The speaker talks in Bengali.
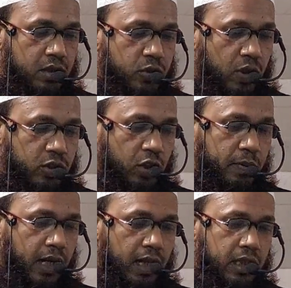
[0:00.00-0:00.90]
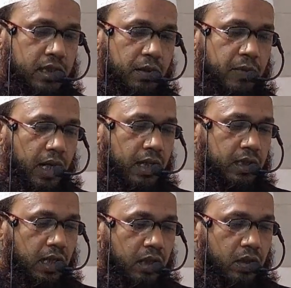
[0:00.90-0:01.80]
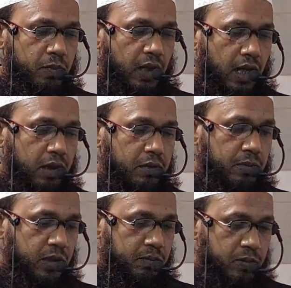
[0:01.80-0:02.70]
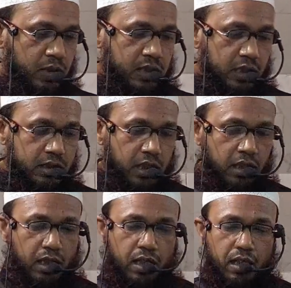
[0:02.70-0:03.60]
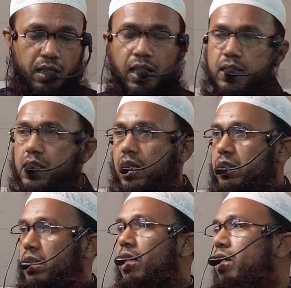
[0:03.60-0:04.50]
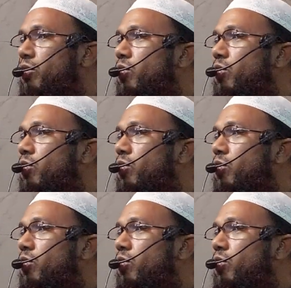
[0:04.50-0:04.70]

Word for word: সুরাত অবর আঠাশ নম্বর আয়ত আল্লাহ রবুল্লা আলমিন বলছেন যে এই যারা শিরিক